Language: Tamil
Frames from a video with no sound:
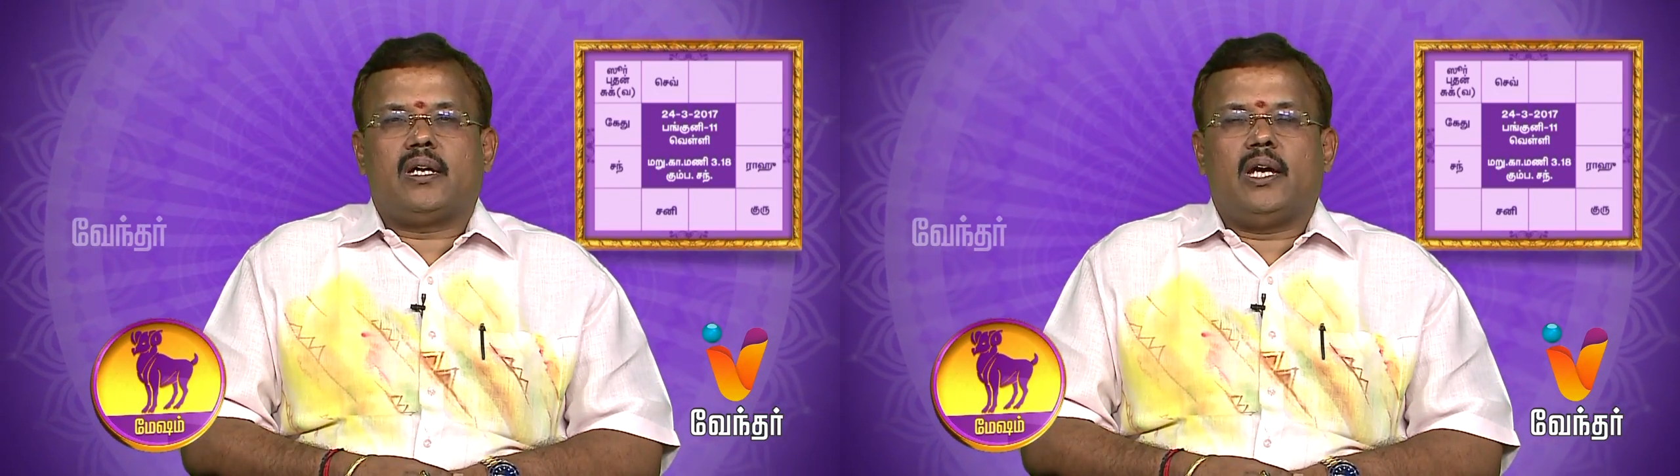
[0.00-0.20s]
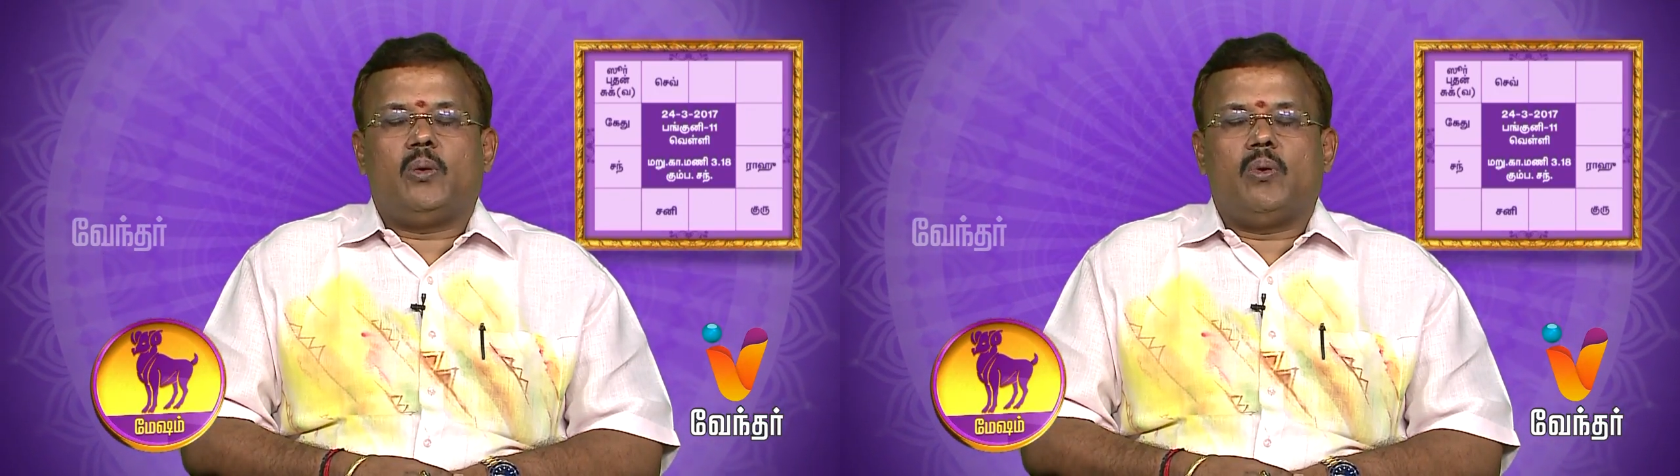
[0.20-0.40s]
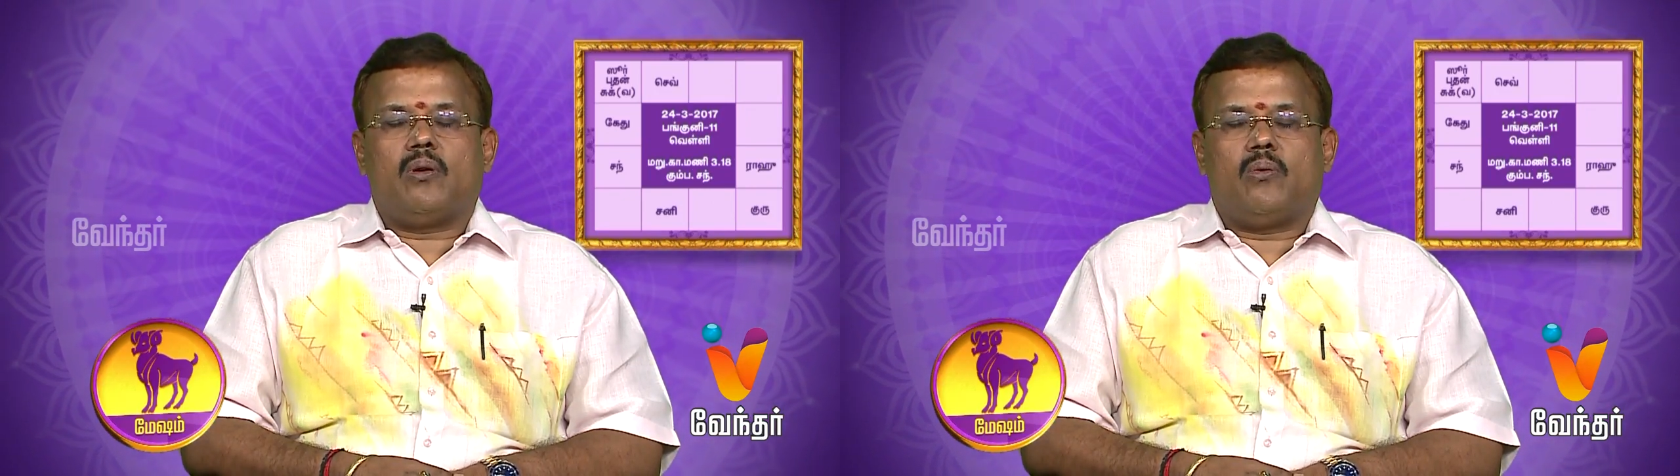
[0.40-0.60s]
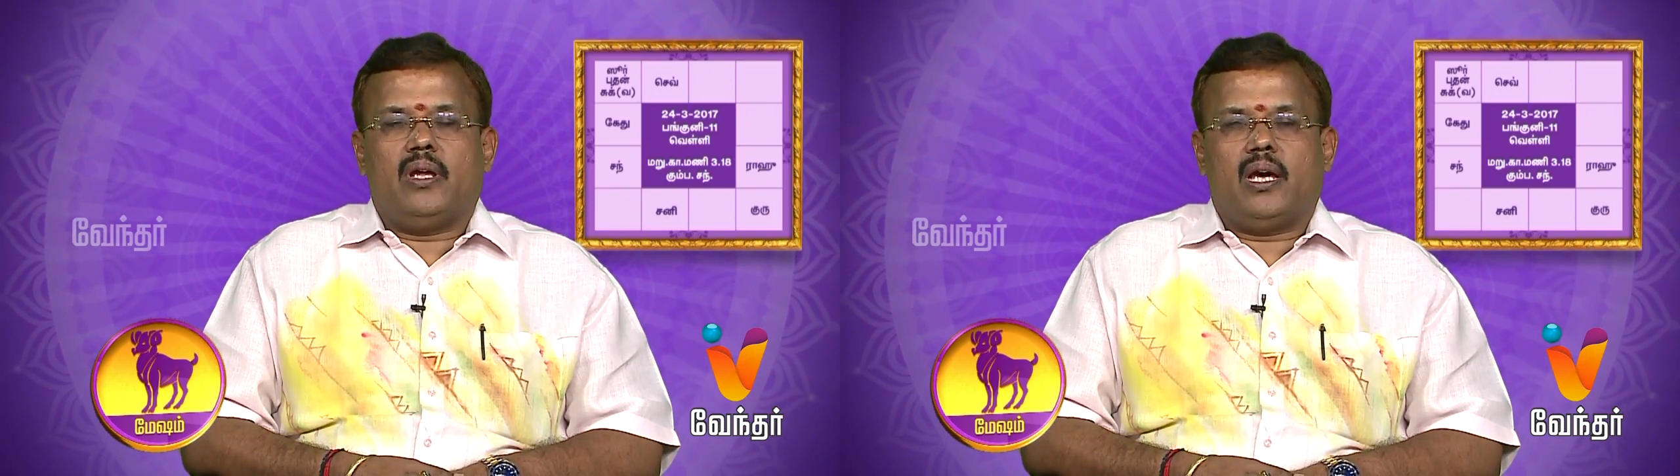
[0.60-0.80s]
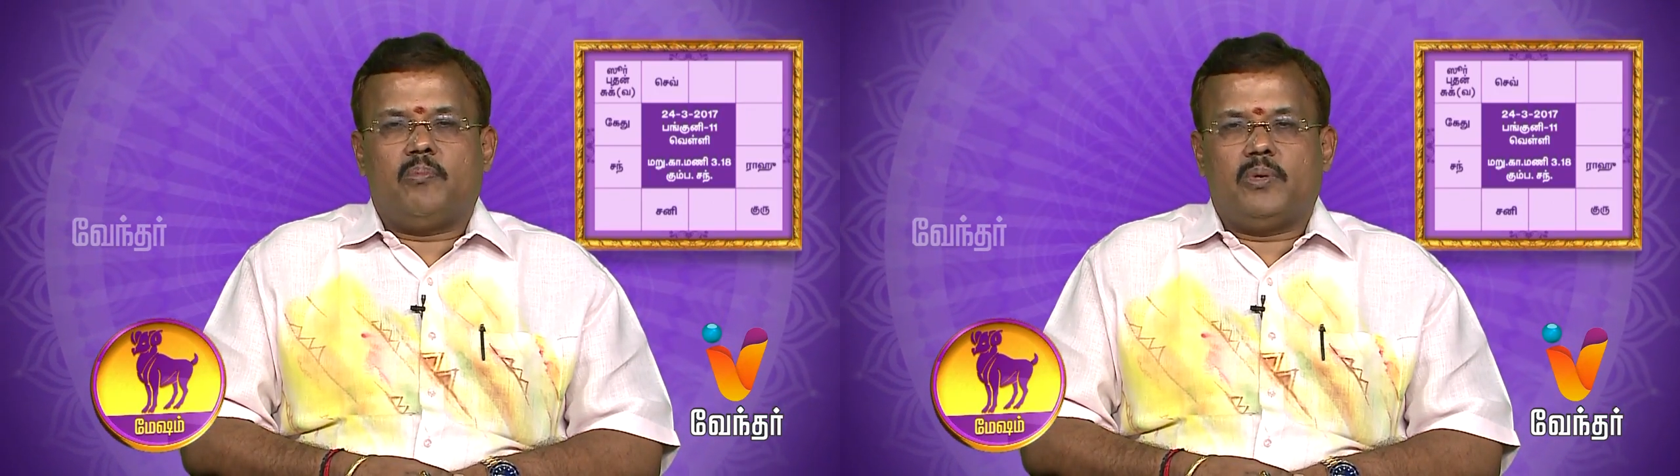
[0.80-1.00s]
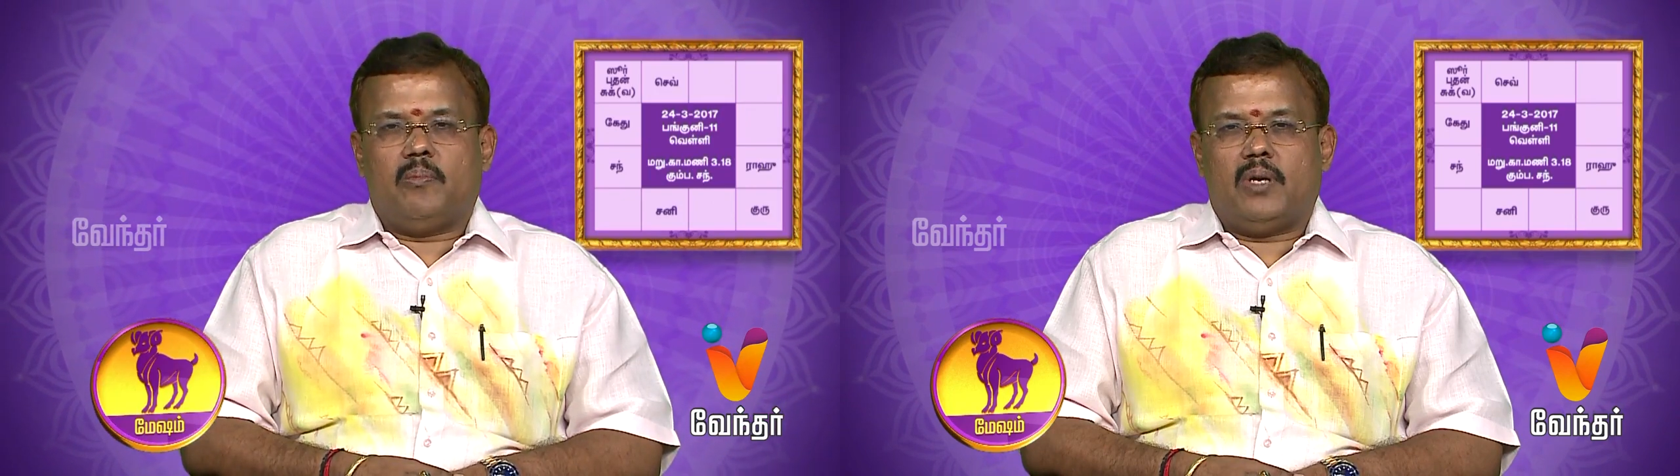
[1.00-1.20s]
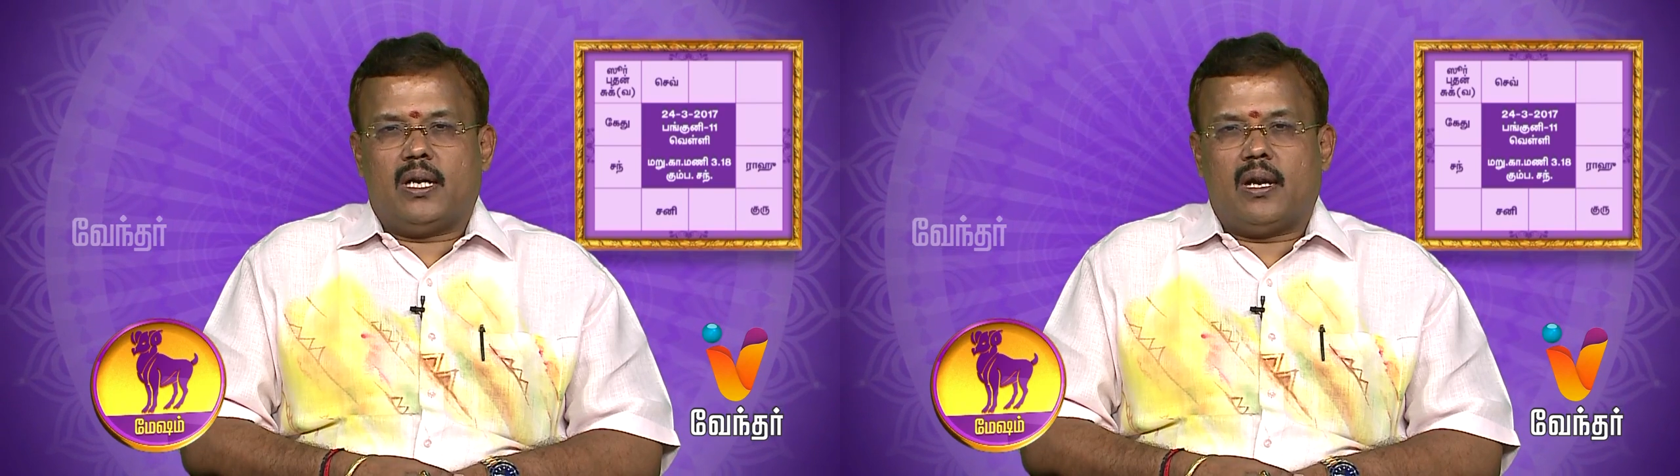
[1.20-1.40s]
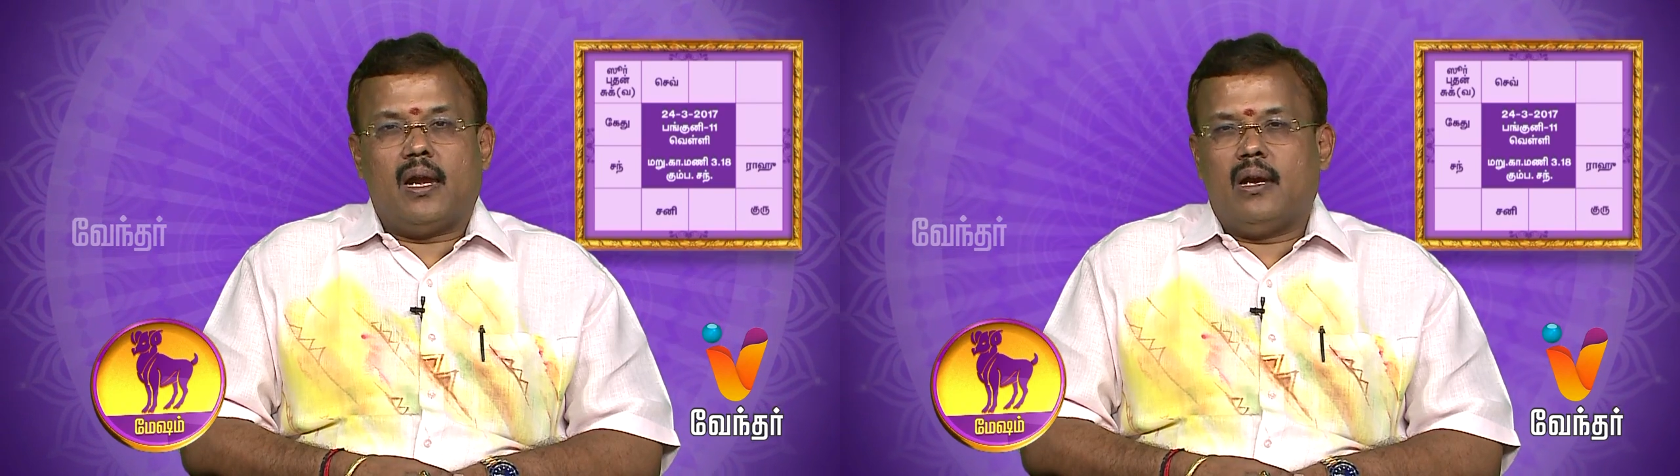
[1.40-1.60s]
கைகூடக்கூடிய அற்புதமான
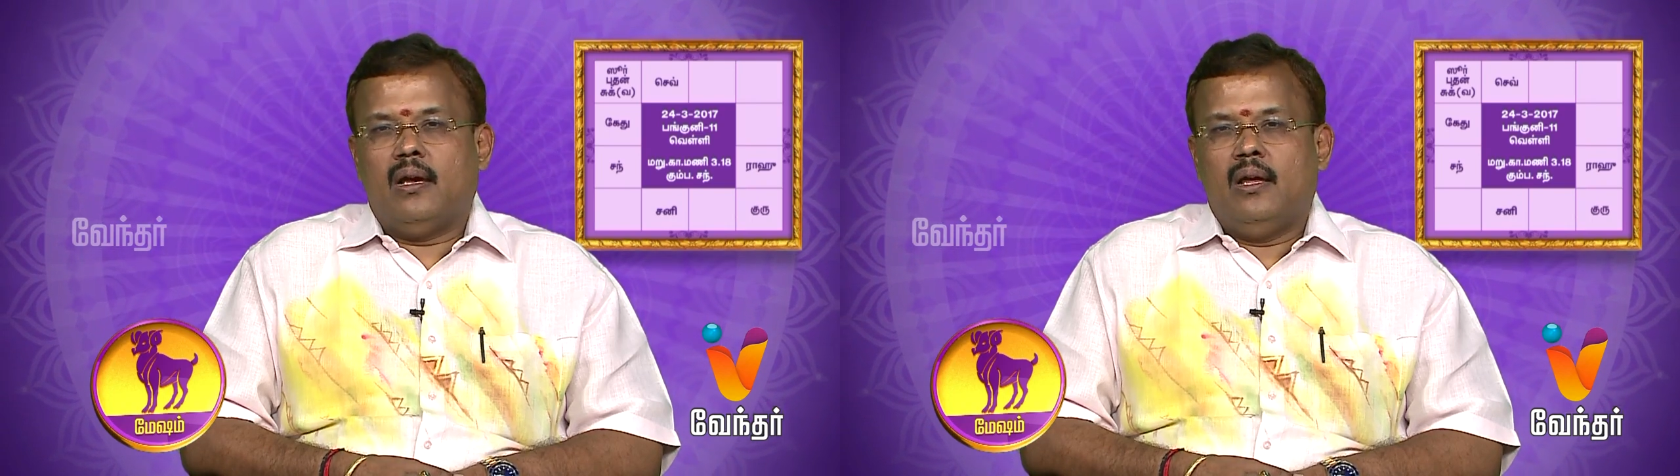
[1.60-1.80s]
நாள்